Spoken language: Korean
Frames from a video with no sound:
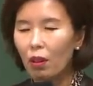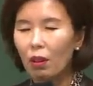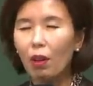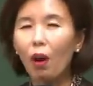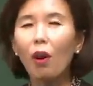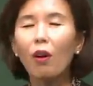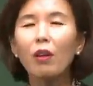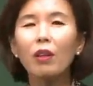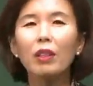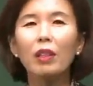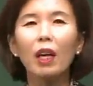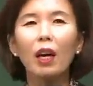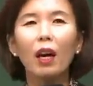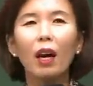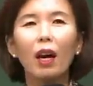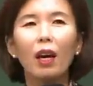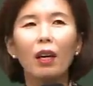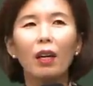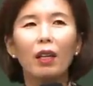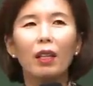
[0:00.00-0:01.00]

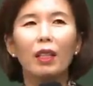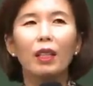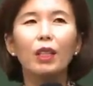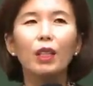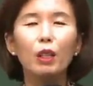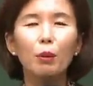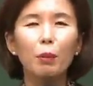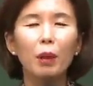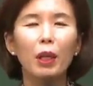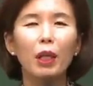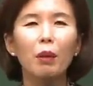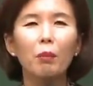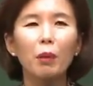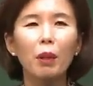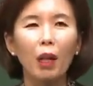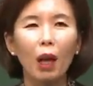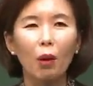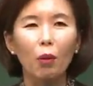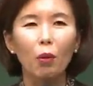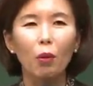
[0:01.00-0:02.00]
경제가 있으면
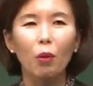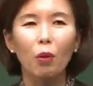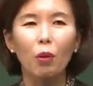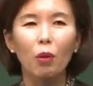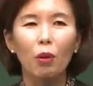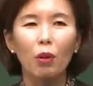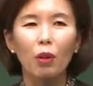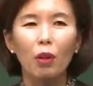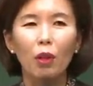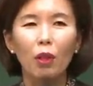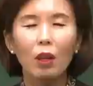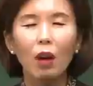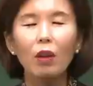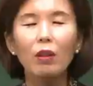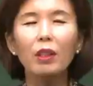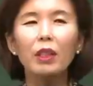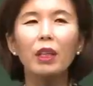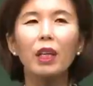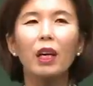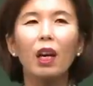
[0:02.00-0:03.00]
힘이 나고,
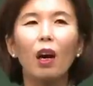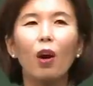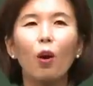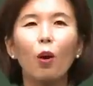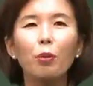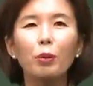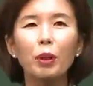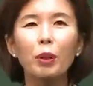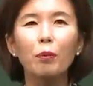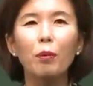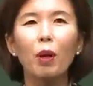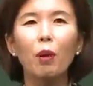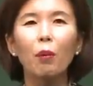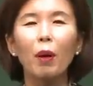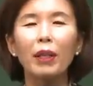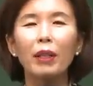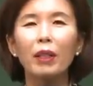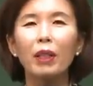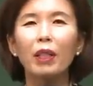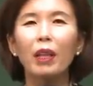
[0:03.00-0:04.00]
경제가 없으면
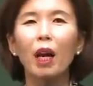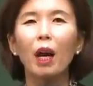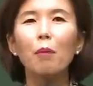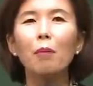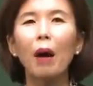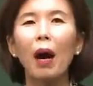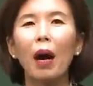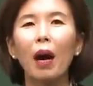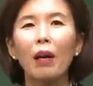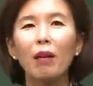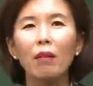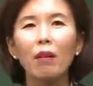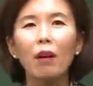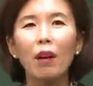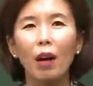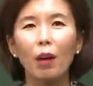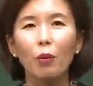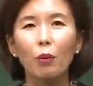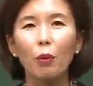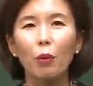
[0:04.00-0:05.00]
완전히 내가 망하는
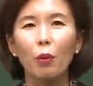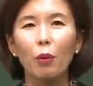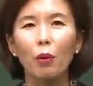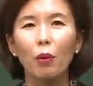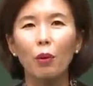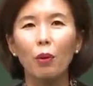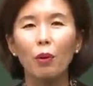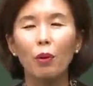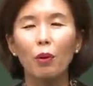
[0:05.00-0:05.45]
것 같고,